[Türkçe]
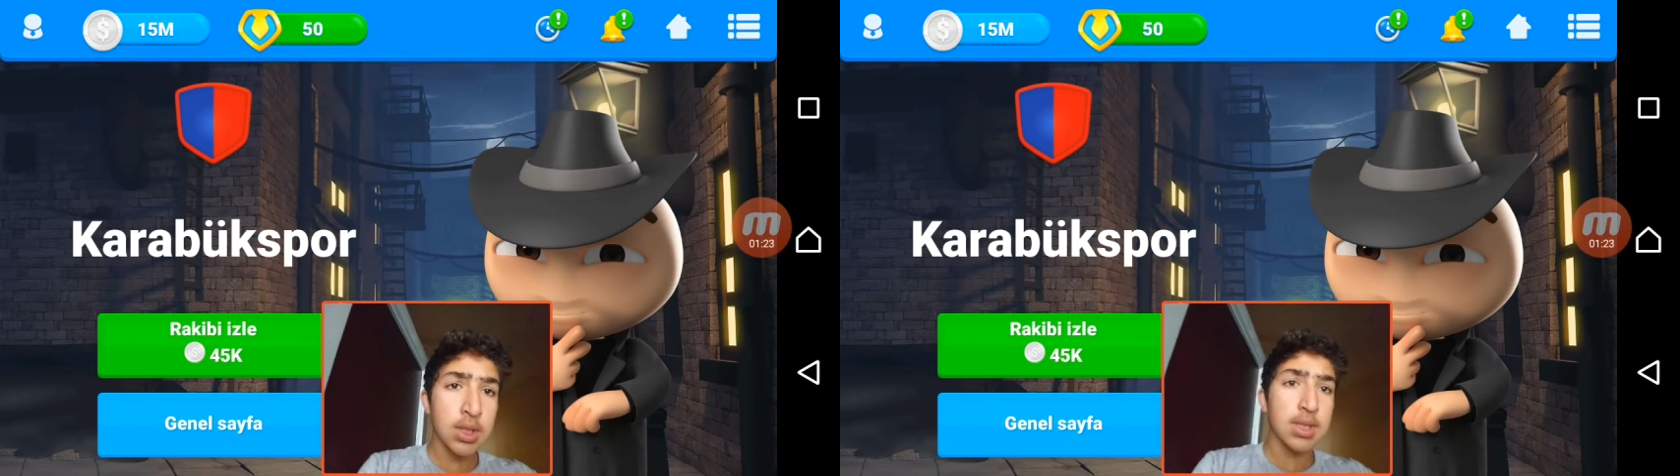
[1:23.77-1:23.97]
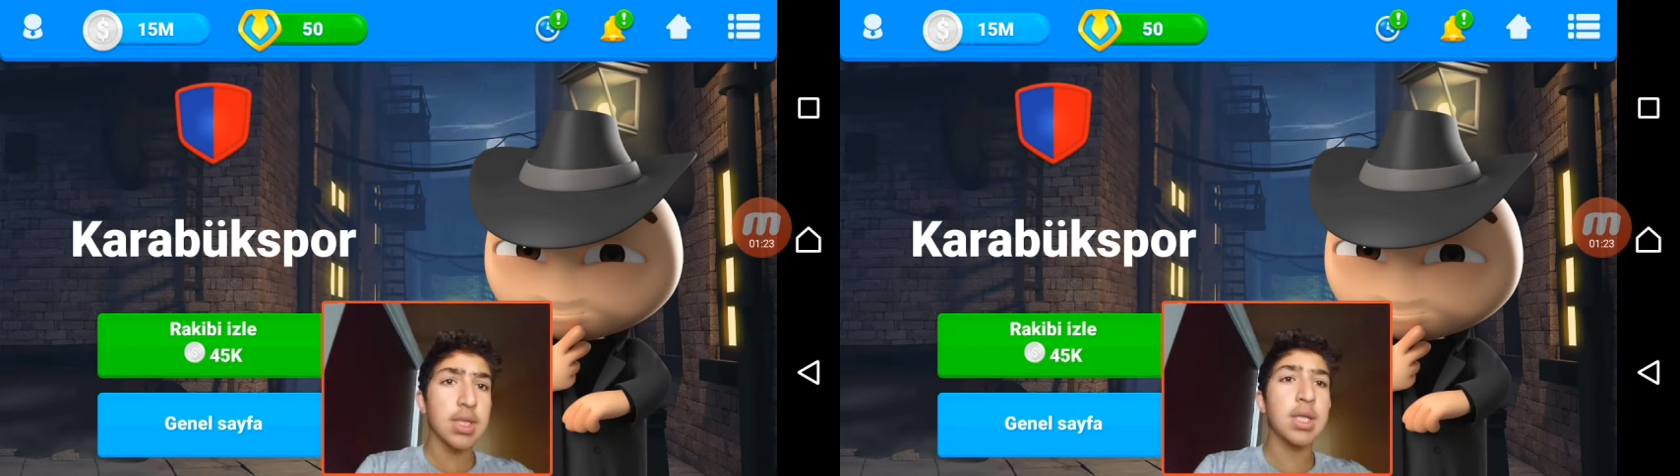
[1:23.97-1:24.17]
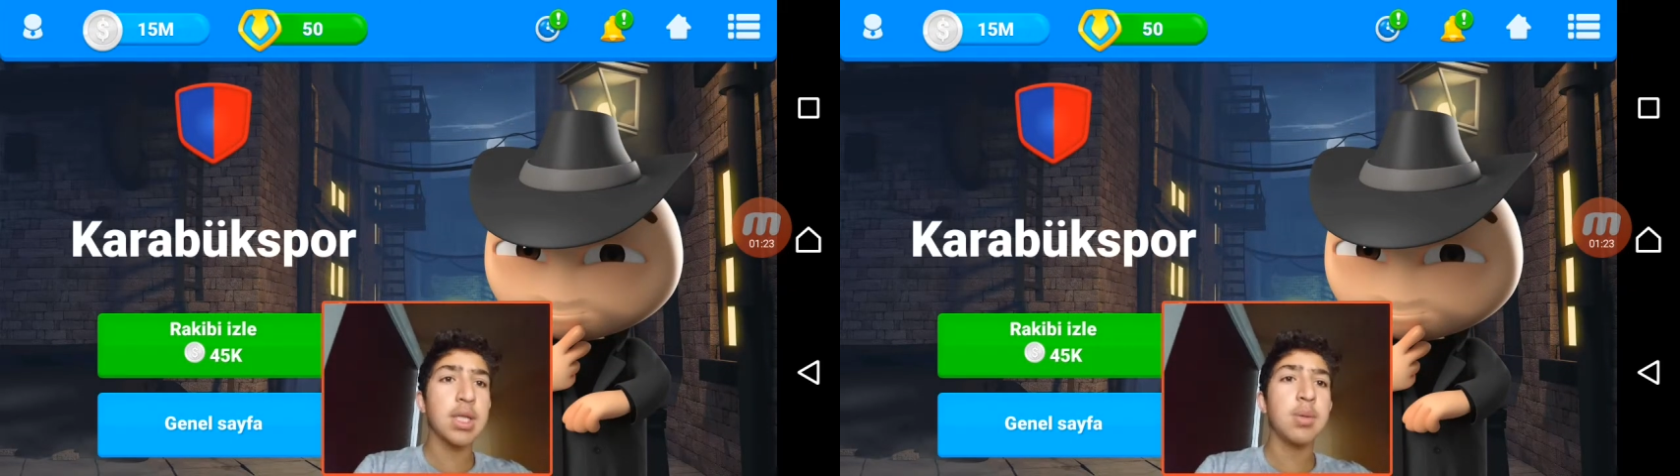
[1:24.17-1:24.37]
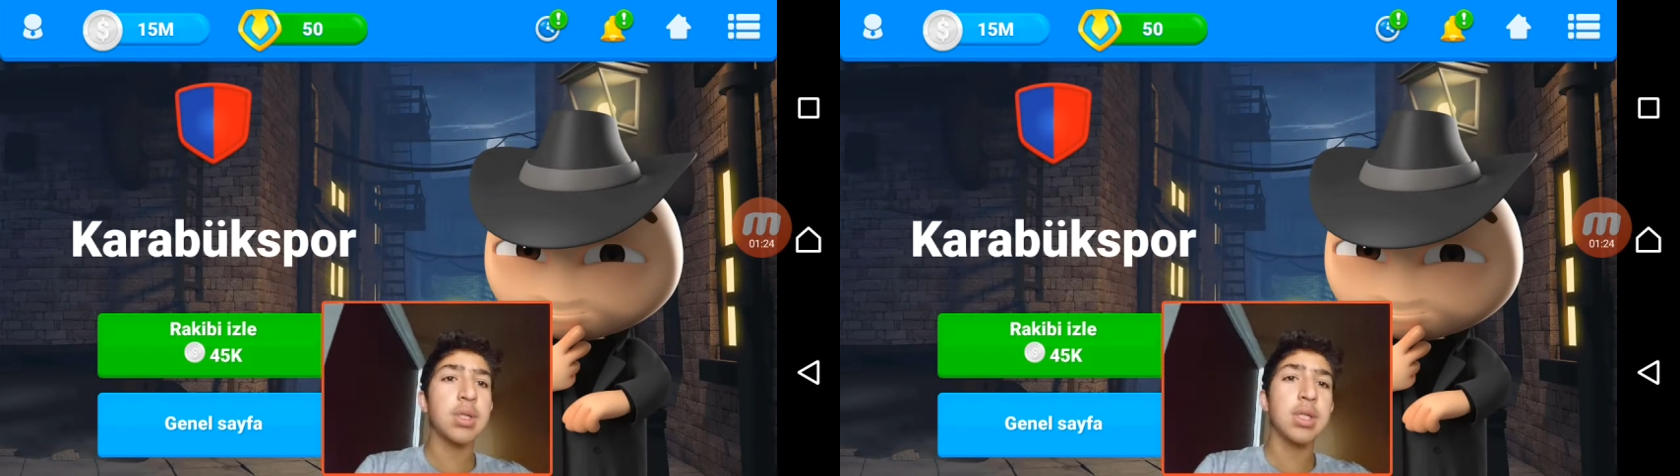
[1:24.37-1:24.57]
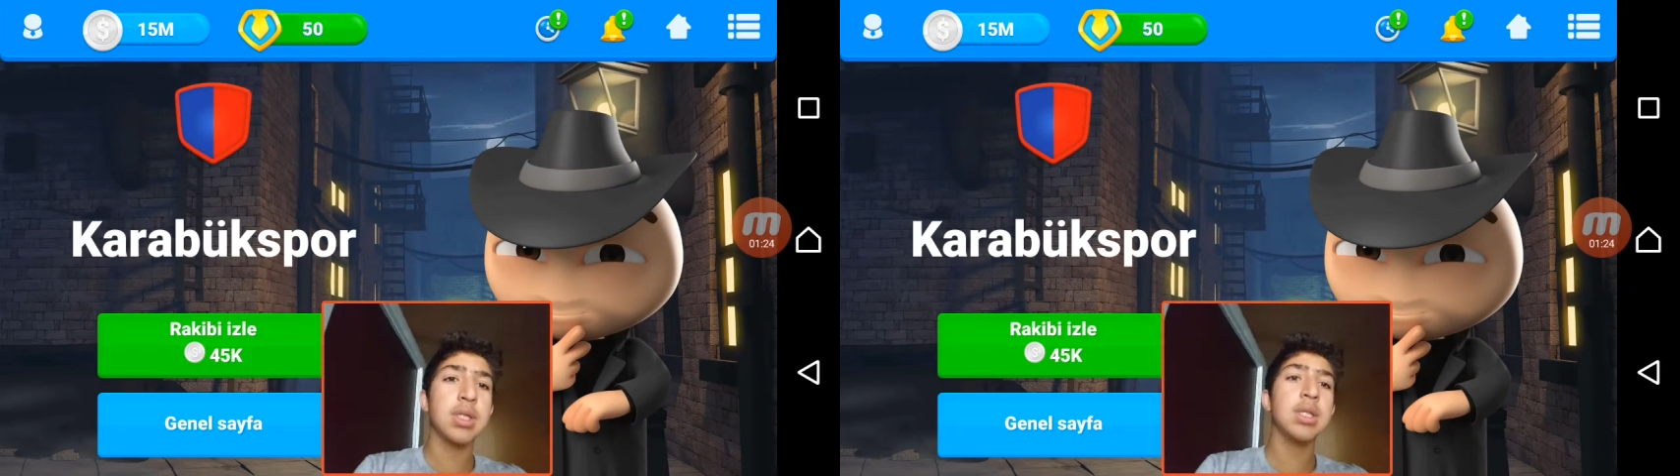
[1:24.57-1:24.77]
sıradaki
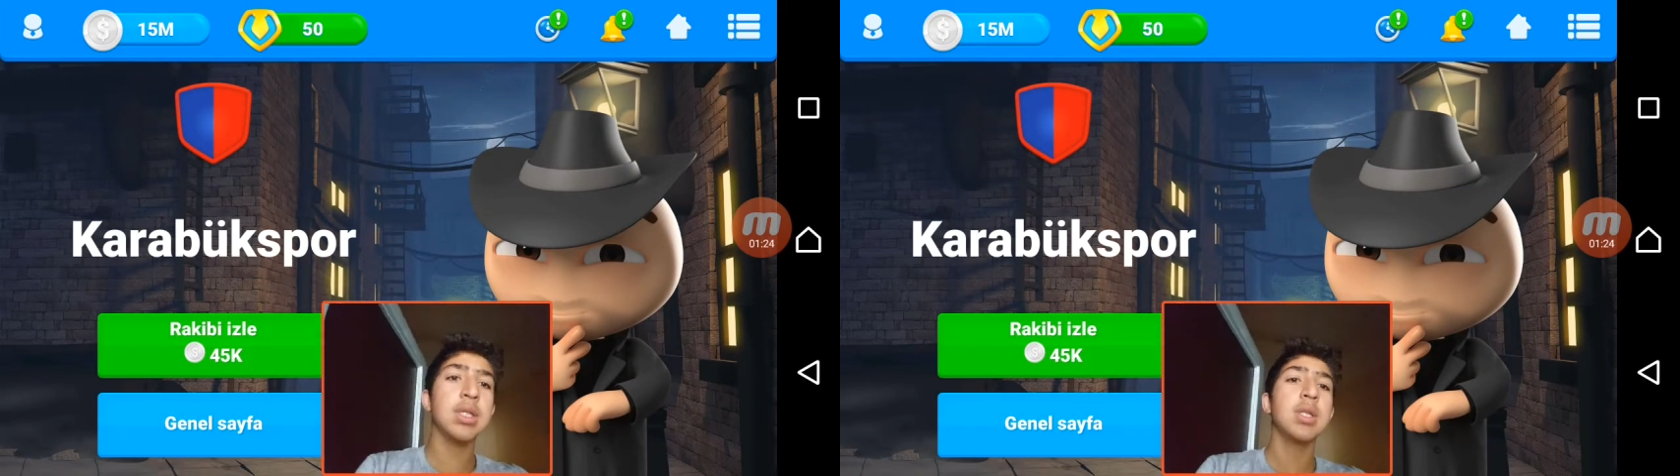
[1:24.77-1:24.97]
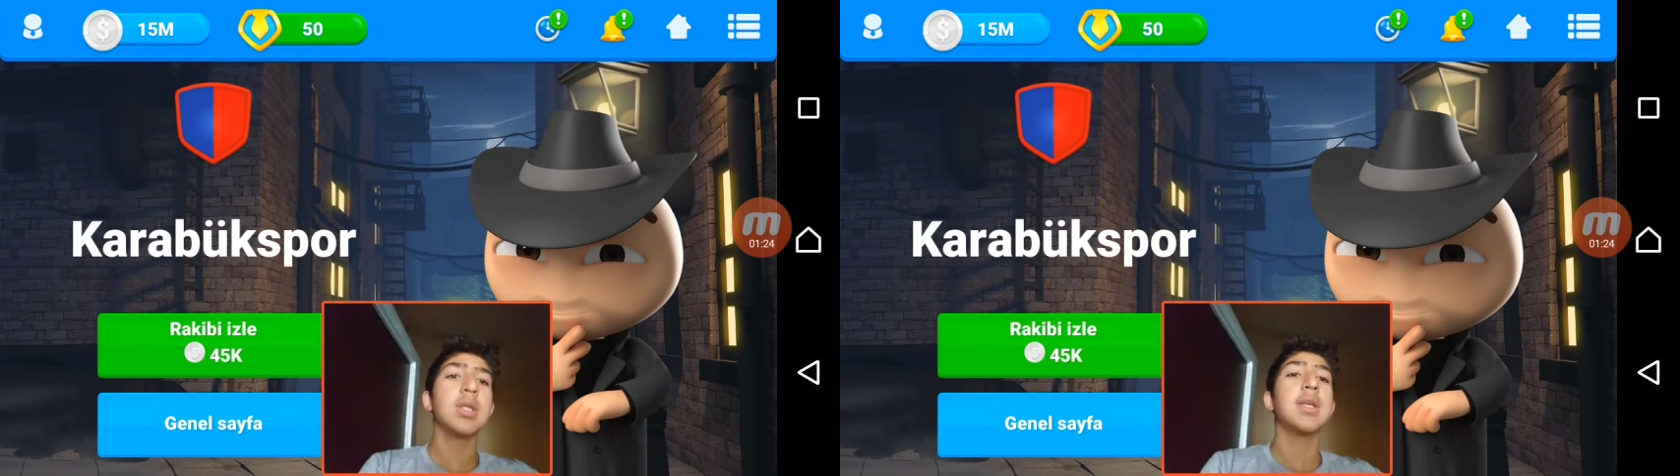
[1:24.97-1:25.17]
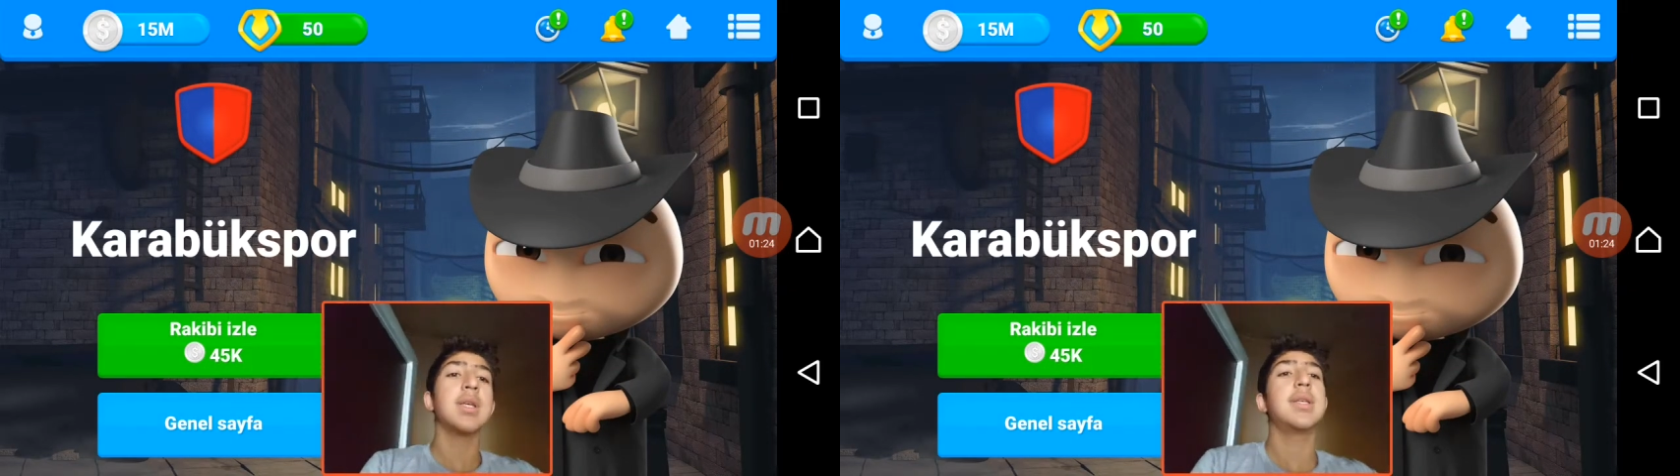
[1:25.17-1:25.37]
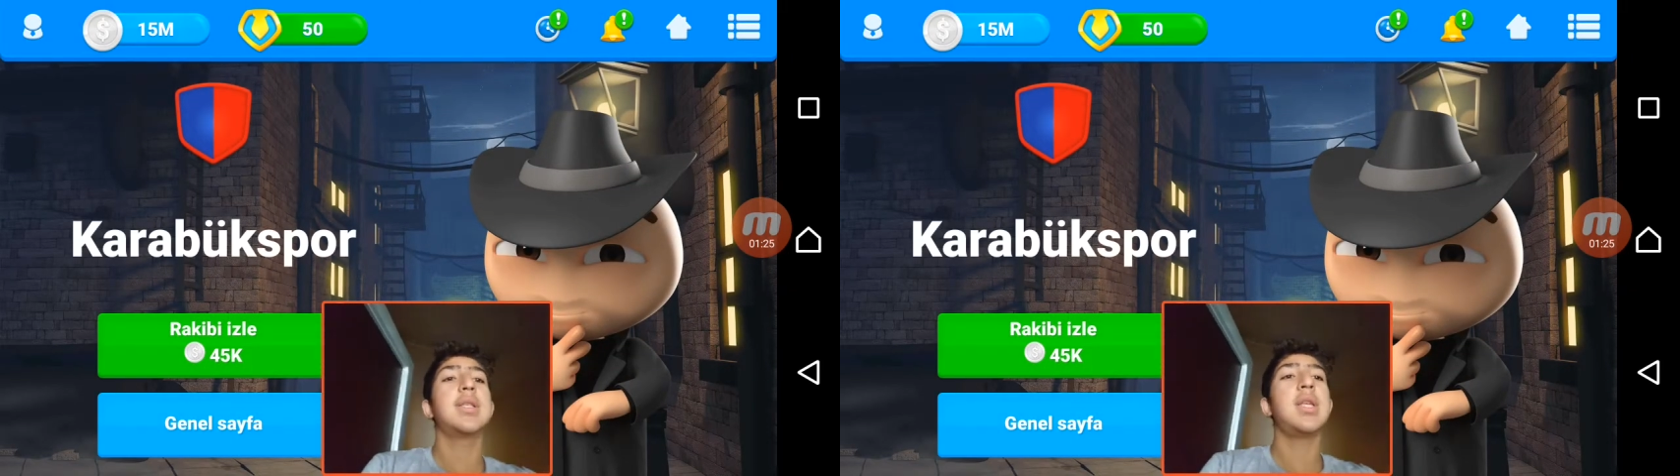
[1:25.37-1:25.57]
maçınızın ne